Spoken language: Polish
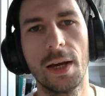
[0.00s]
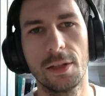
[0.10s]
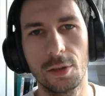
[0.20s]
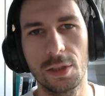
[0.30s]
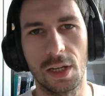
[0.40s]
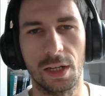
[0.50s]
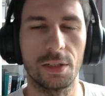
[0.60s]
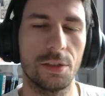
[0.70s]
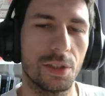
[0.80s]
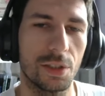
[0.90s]
To tyle na
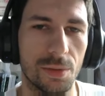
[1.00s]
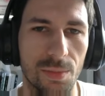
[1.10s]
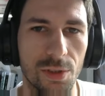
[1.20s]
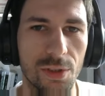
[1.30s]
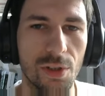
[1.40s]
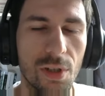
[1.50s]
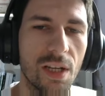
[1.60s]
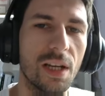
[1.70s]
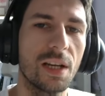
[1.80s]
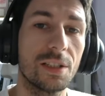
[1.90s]
dzisiaj z mojej strony.
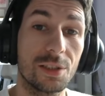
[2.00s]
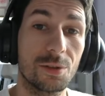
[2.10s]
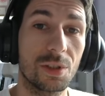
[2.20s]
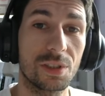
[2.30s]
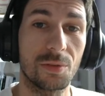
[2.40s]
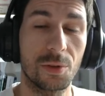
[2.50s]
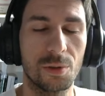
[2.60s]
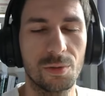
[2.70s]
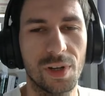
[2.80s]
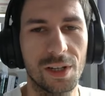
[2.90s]
Dziękuję za Twoją
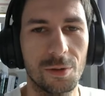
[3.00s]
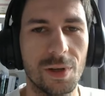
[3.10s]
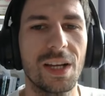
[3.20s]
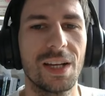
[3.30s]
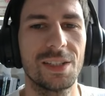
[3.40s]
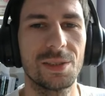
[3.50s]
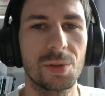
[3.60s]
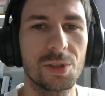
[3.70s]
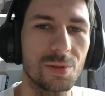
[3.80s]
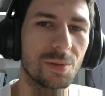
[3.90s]
uwagę i
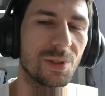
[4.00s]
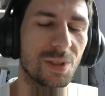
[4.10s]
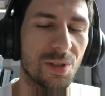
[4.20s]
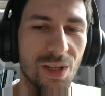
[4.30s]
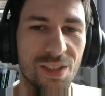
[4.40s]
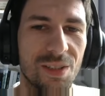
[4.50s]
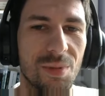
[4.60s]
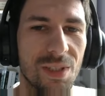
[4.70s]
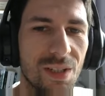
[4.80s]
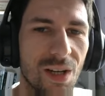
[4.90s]
zapraszam do moich kolejnych
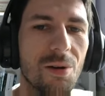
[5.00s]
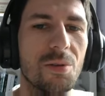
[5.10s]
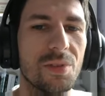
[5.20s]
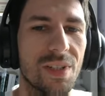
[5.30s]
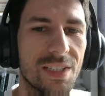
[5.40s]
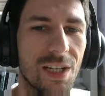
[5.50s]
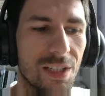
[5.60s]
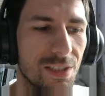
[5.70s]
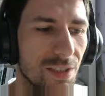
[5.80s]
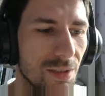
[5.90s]
materiałów.
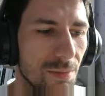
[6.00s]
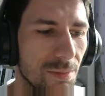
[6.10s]
Cześć!